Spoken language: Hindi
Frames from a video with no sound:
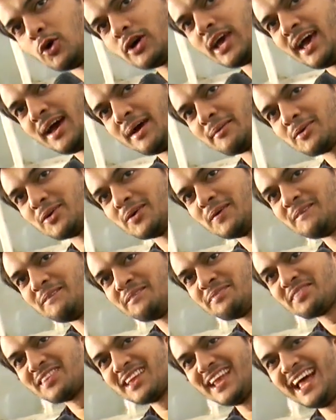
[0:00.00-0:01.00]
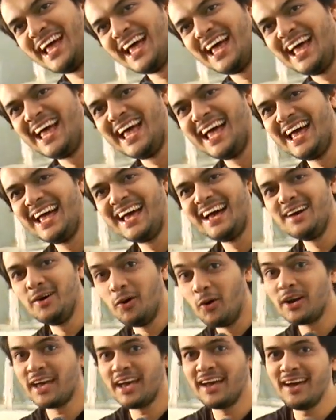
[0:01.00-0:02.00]
गया है आपको हो
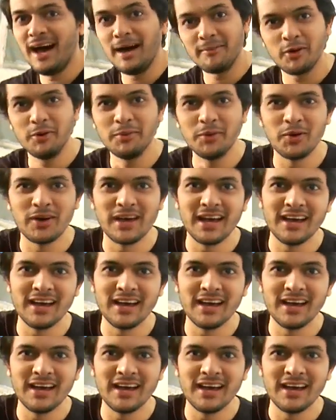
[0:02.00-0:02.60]
गया आपको भी हो गया